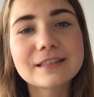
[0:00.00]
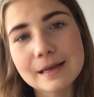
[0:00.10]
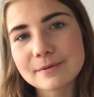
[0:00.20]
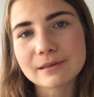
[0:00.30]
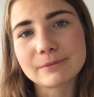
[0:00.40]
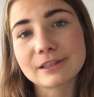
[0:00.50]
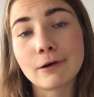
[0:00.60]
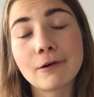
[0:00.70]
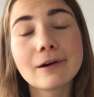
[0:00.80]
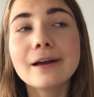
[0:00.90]
selbst damit ja
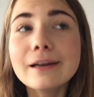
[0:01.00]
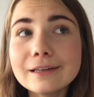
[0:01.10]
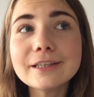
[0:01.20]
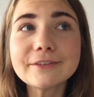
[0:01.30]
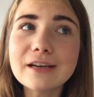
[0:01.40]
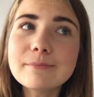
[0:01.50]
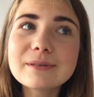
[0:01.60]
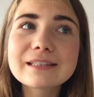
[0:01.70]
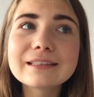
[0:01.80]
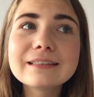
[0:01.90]
auch irgendwie ein
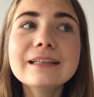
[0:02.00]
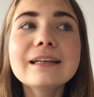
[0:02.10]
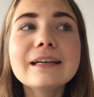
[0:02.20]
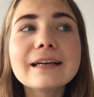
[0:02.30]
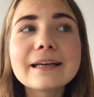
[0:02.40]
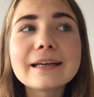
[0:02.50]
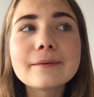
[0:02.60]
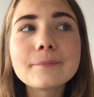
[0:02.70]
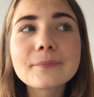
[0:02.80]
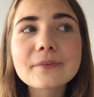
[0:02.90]
bisschen.
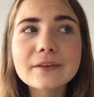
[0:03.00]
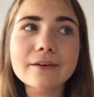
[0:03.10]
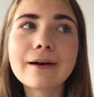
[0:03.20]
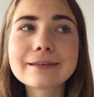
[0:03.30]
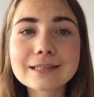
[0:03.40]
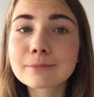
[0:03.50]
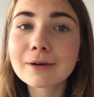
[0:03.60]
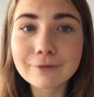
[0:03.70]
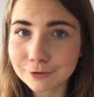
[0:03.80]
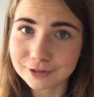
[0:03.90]
Ähm, genau, einen Tag
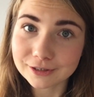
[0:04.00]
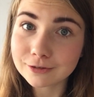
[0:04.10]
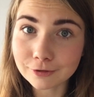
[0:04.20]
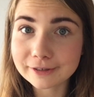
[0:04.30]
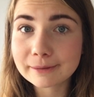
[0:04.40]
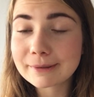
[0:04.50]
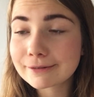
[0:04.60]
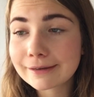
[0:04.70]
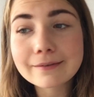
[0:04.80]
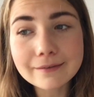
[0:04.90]
mal wirklich deutlich mehr
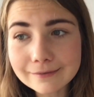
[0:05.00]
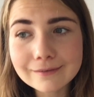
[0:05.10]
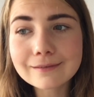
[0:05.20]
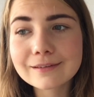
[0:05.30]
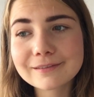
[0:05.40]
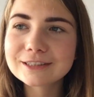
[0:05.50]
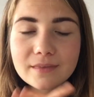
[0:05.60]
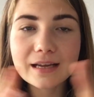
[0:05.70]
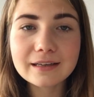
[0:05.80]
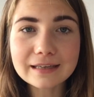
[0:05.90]
zu essen als sonst. Und
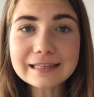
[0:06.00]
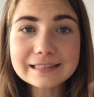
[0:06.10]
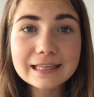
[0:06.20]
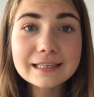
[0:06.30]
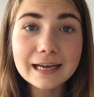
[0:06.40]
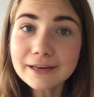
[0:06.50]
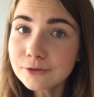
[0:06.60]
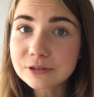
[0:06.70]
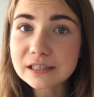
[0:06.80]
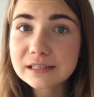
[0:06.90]
als kleine
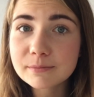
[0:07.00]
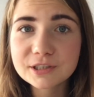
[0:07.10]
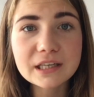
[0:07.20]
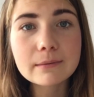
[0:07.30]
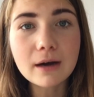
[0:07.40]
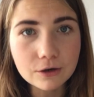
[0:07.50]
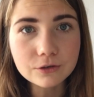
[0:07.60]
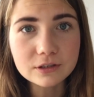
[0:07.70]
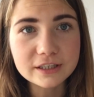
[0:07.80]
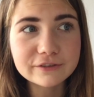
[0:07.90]
Randnotiz möchte ich aber auch
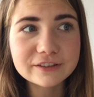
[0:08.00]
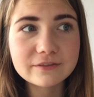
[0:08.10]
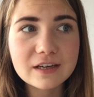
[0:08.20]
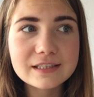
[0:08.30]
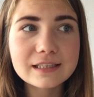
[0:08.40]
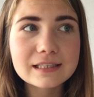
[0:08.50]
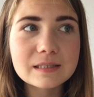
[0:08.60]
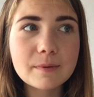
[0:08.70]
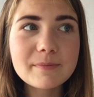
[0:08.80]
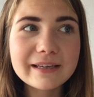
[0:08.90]
noch darauf hinweisen, dass
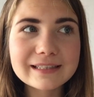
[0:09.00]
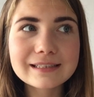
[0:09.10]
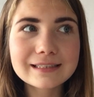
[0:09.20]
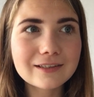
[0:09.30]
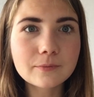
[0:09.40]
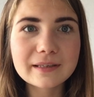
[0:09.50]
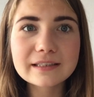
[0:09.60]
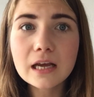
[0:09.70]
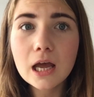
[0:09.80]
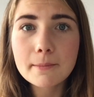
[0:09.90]
es bei mir jetzt nicht darum
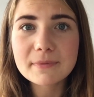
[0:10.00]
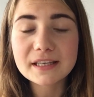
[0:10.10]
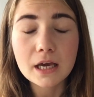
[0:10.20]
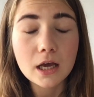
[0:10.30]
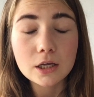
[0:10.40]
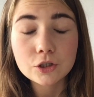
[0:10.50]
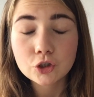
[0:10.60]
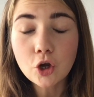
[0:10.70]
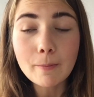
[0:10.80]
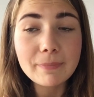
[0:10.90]
geht, mich
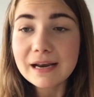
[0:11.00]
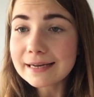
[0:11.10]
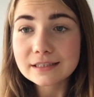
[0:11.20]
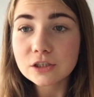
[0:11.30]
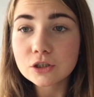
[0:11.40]
komplett